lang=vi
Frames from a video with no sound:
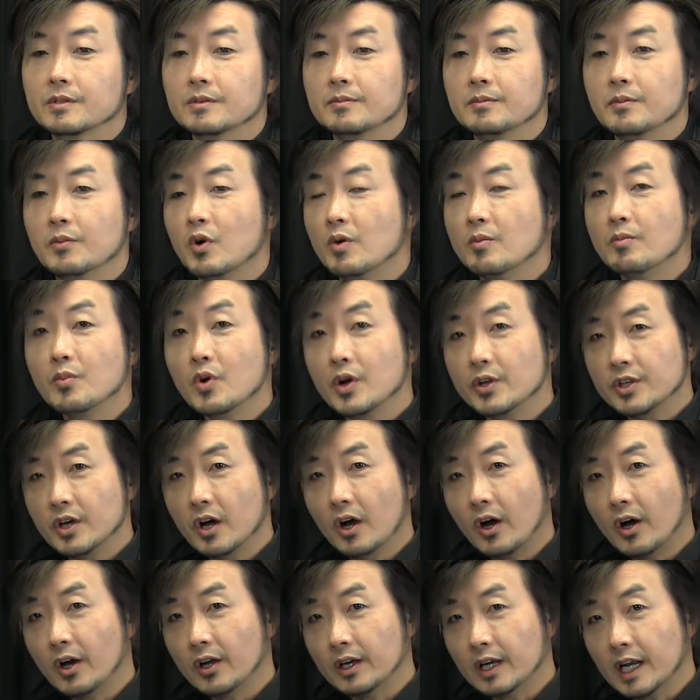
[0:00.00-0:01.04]
mua mua
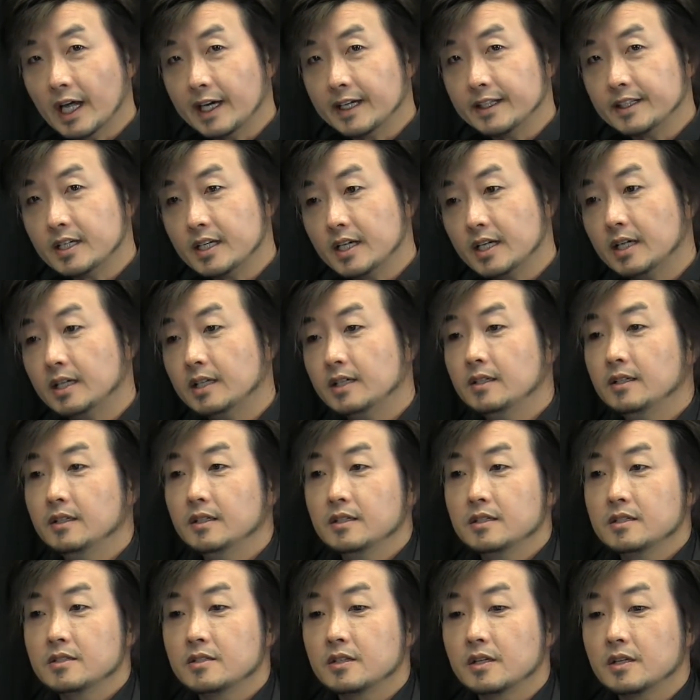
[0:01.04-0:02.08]
nhỏ online thế
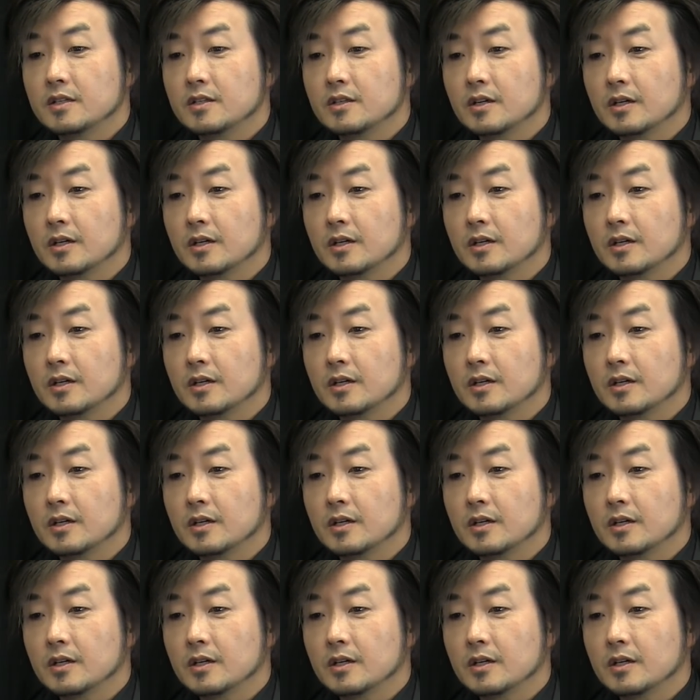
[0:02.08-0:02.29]
chỉ